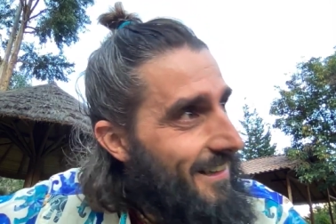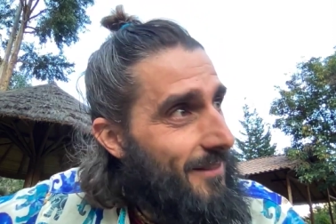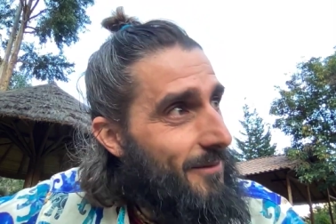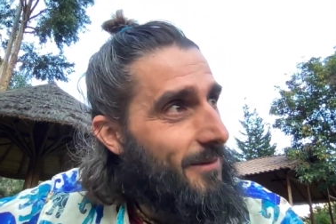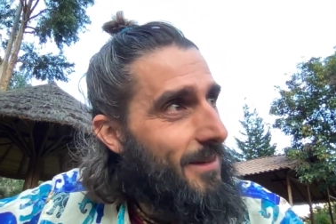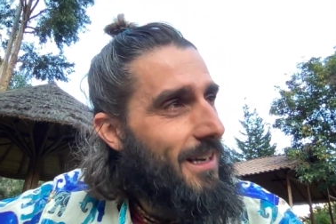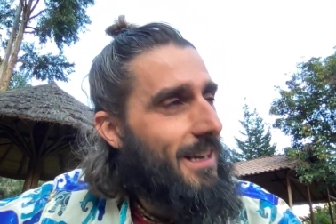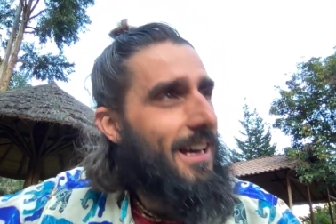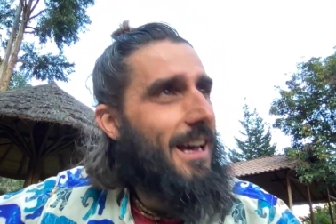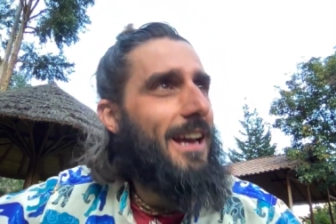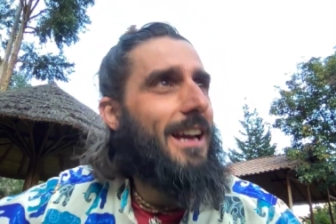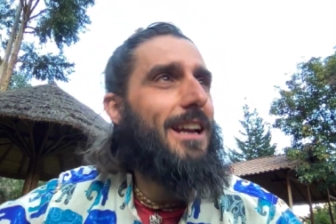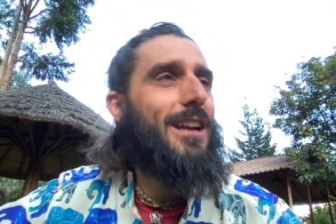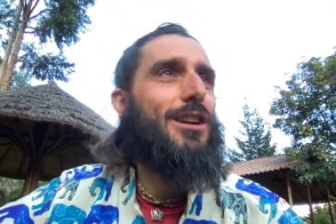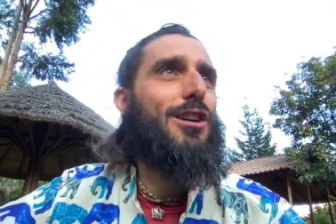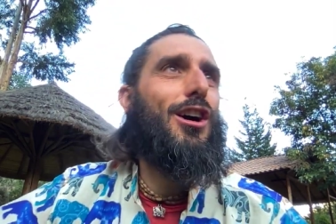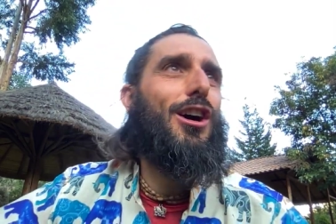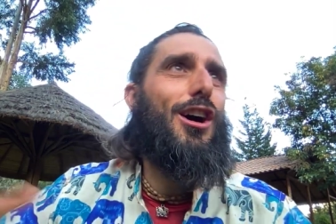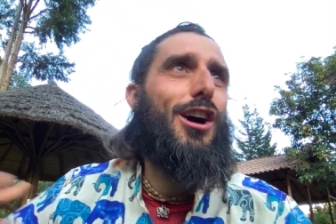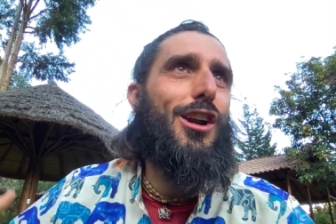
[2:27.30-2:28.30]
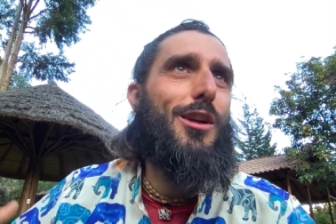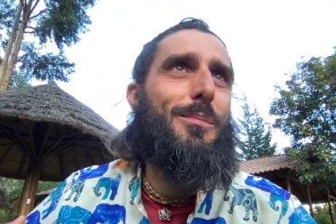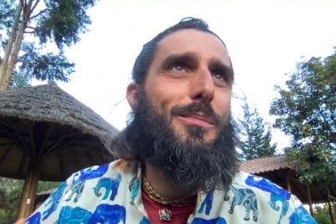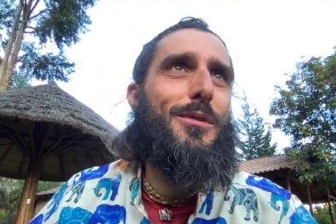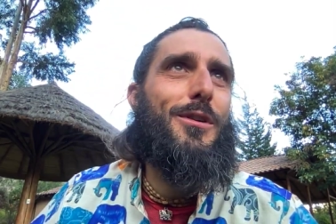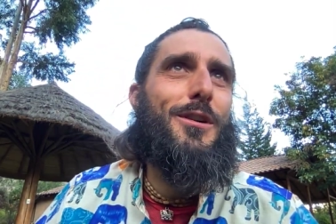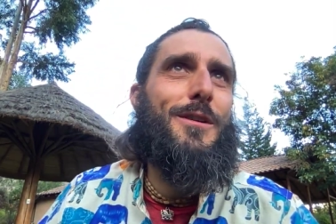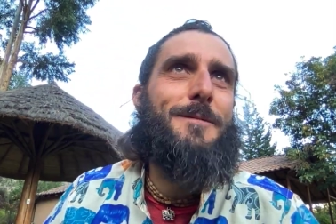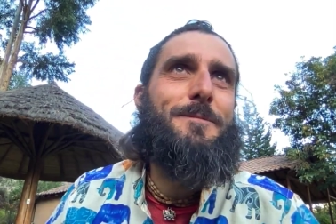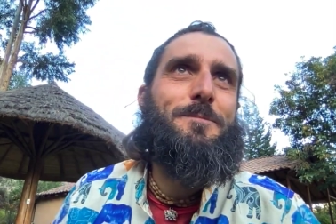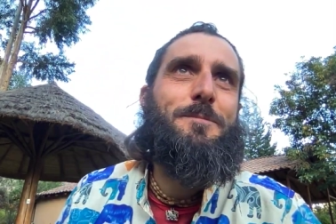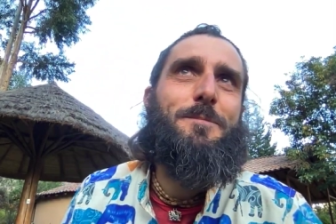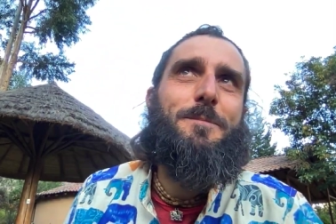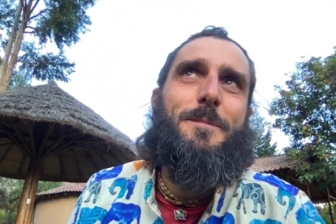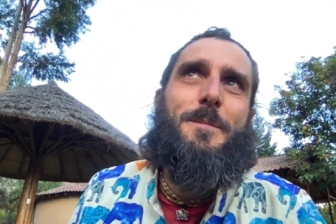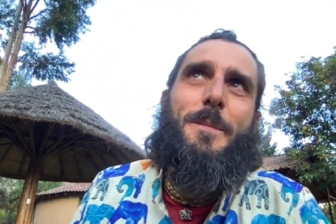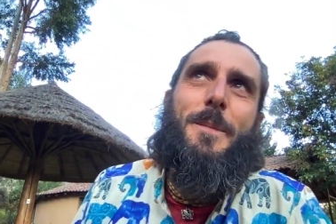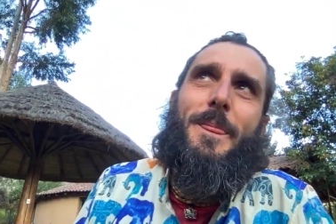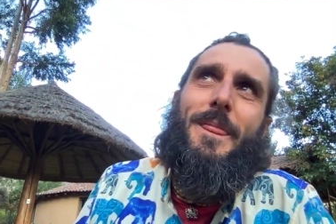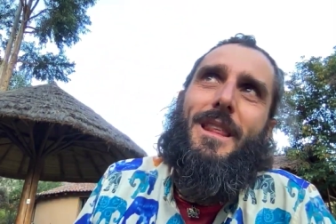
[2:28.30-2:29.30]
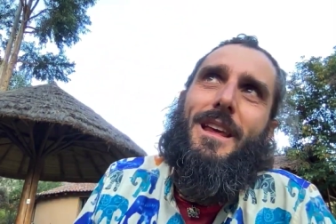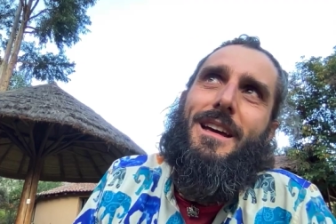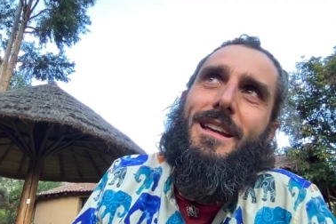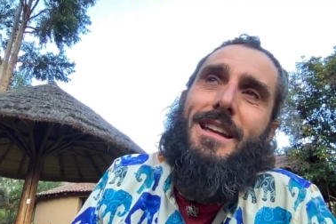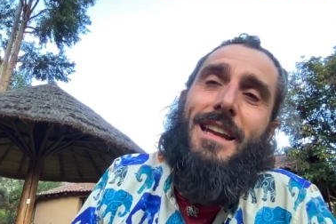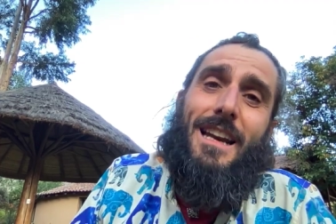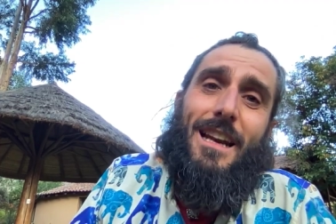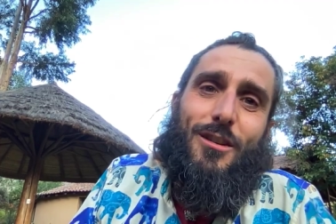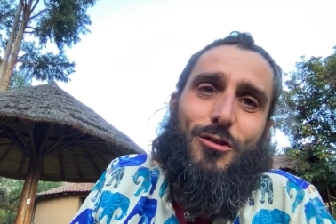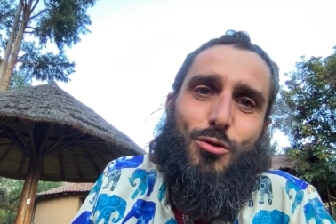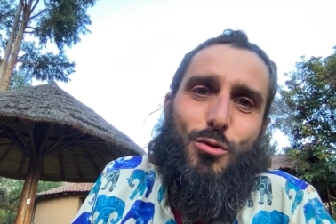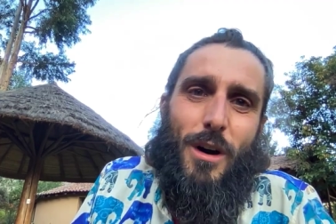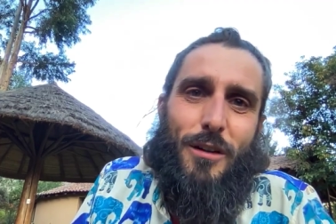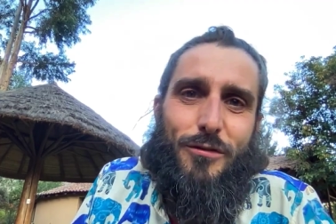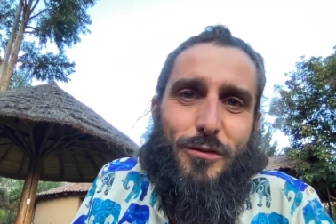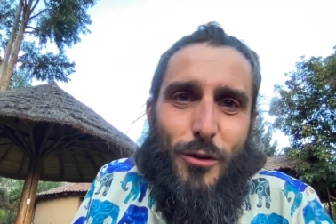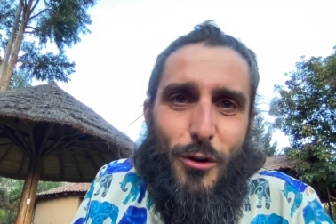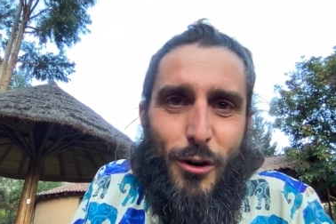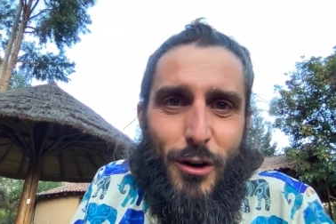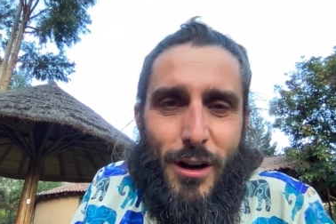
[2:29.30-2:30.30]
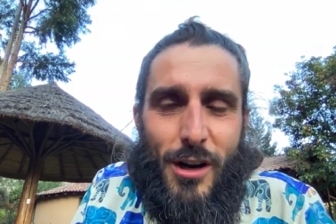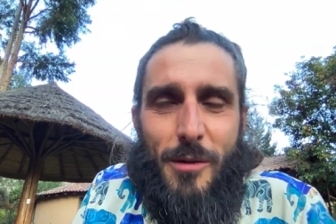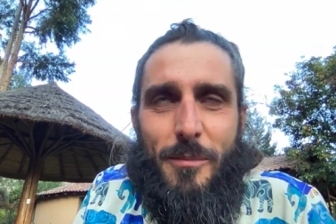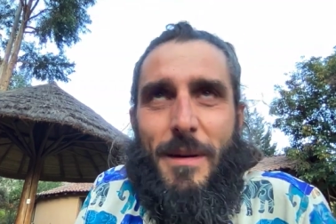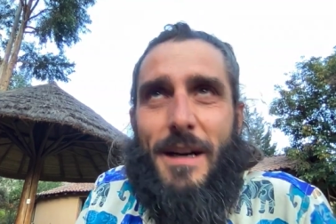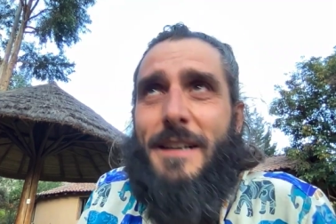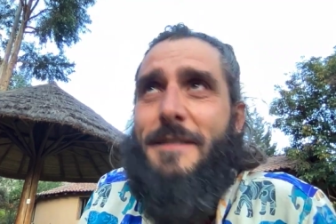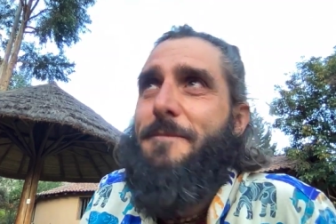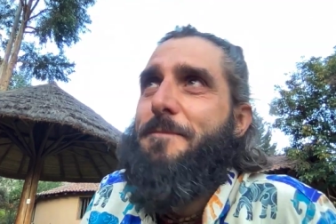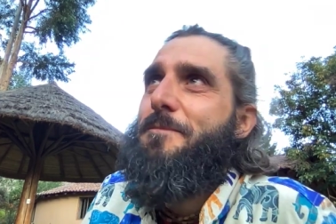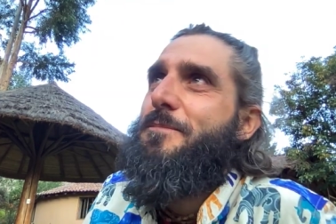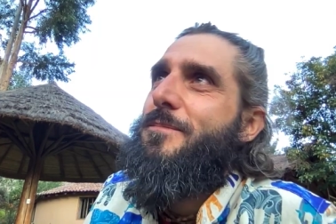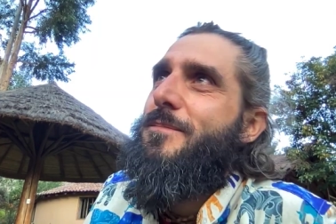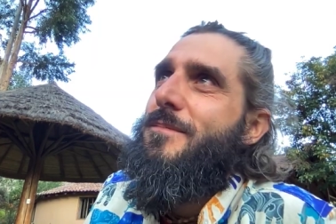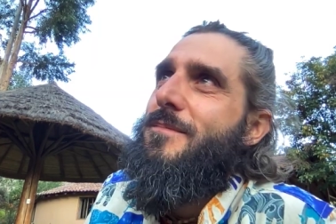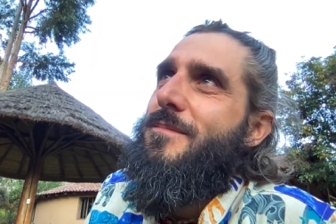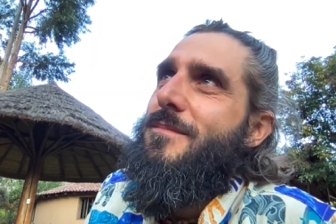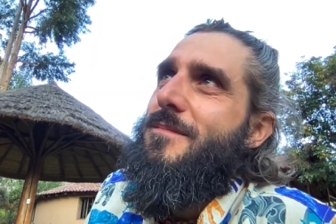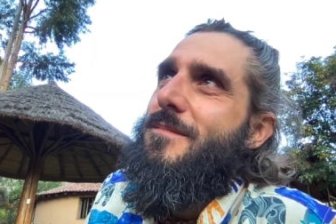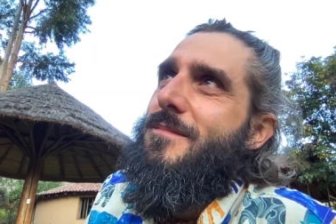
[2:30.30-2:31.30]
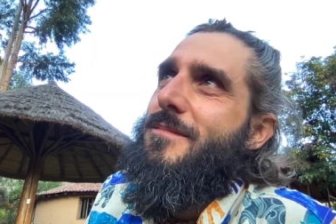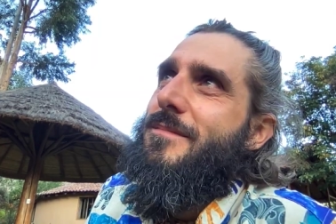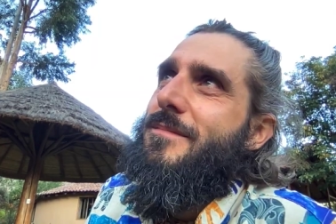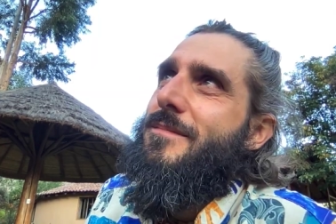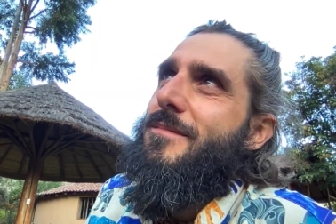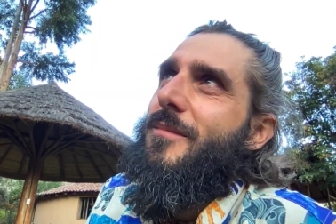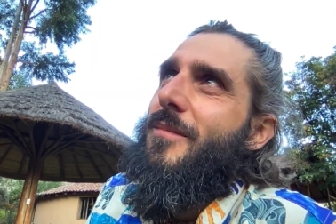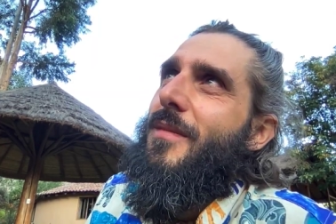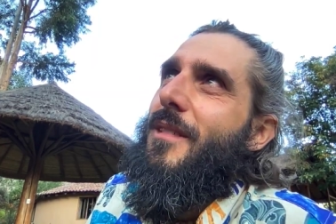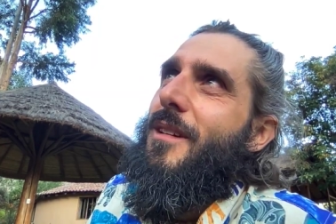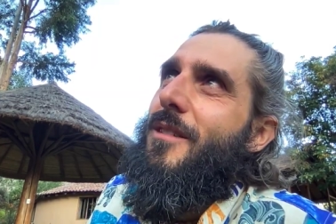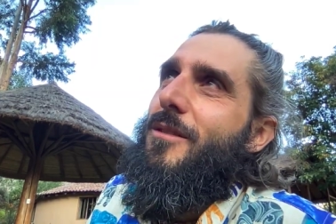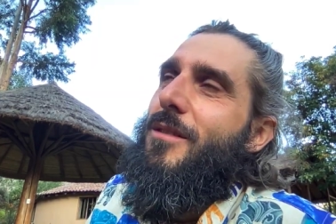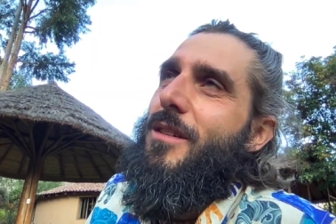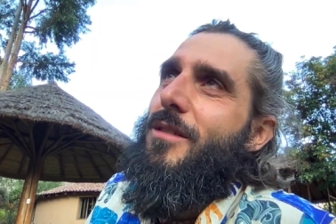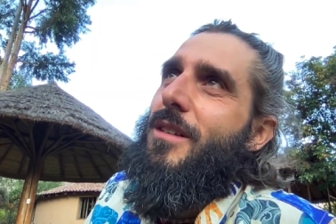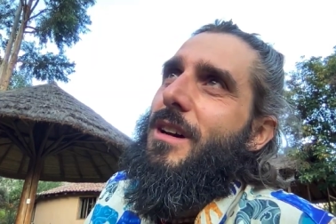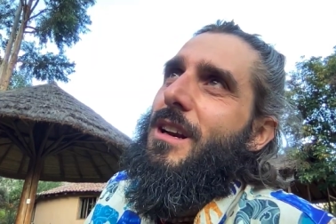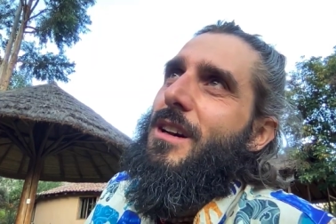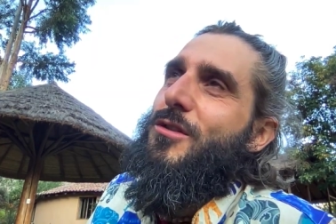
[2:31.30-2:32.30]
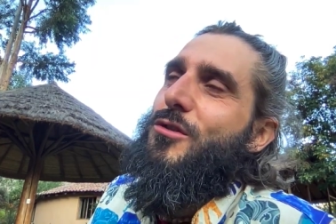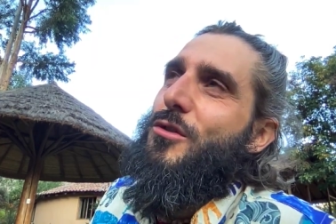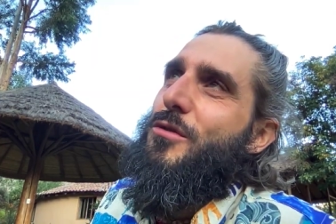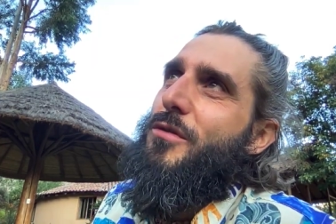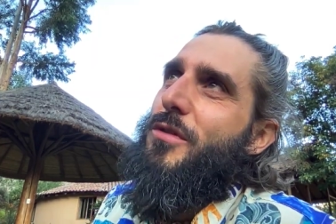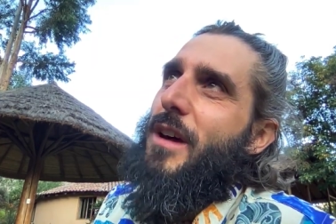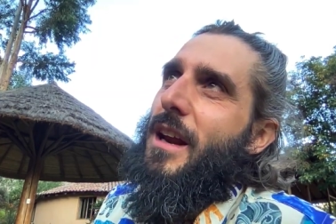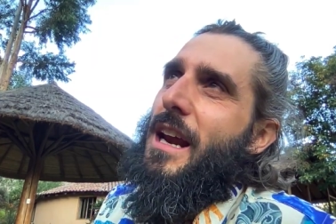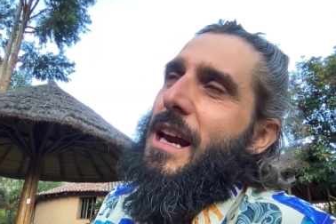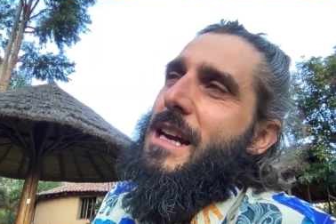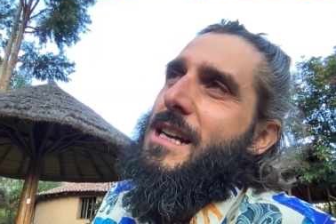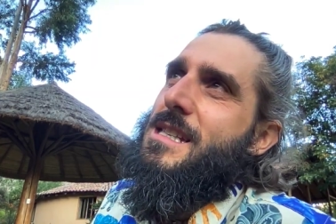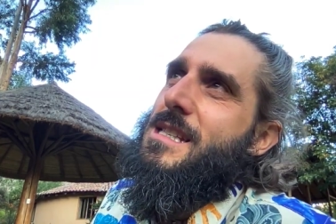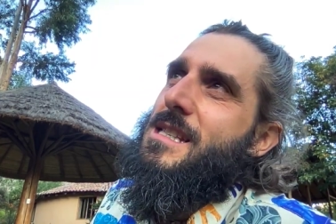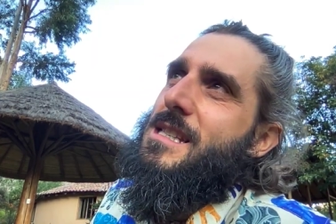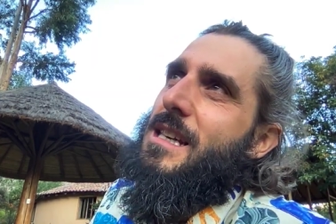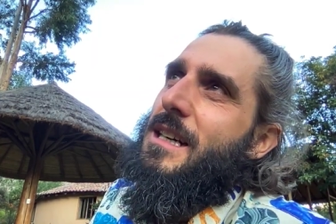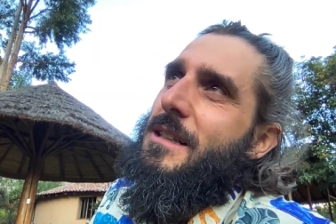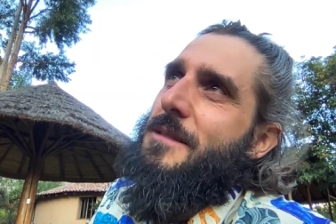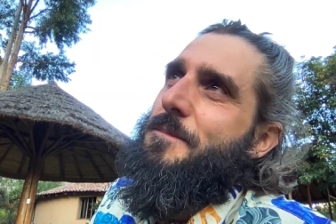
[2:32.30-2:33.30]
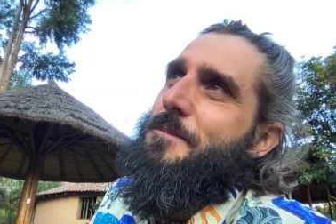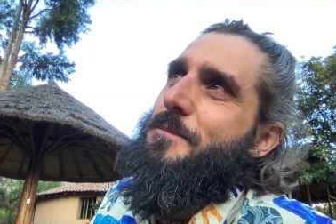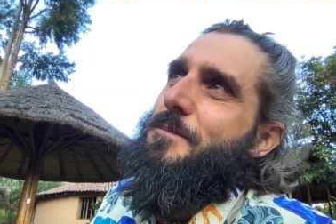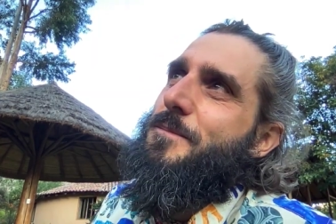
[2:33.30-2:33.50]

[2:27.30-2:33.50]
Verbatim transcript: Perché il corpo, nella sua forma, vive la sofferenza.